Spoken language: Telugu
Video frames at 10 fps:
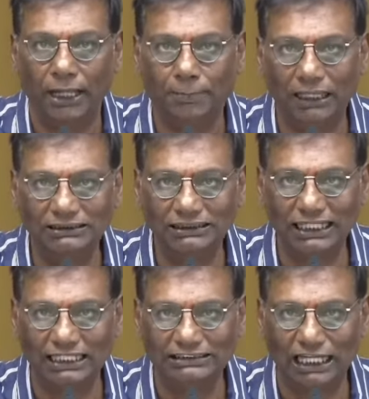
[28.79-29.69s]
మేము
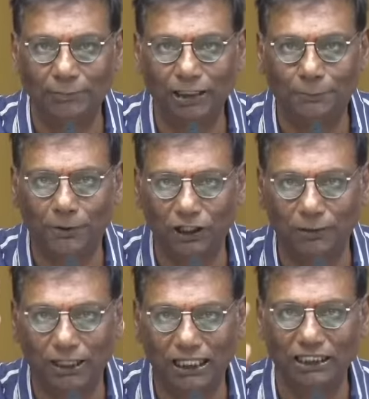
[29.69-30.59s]
మంచి చేస్తే మీరు
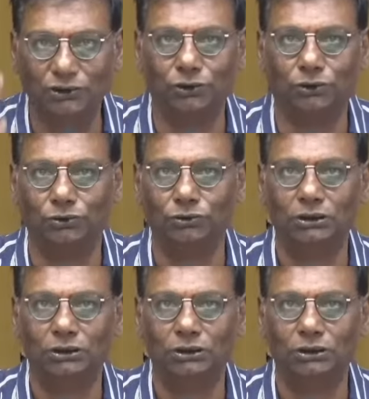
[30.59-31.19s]
పొగడబల్లేదు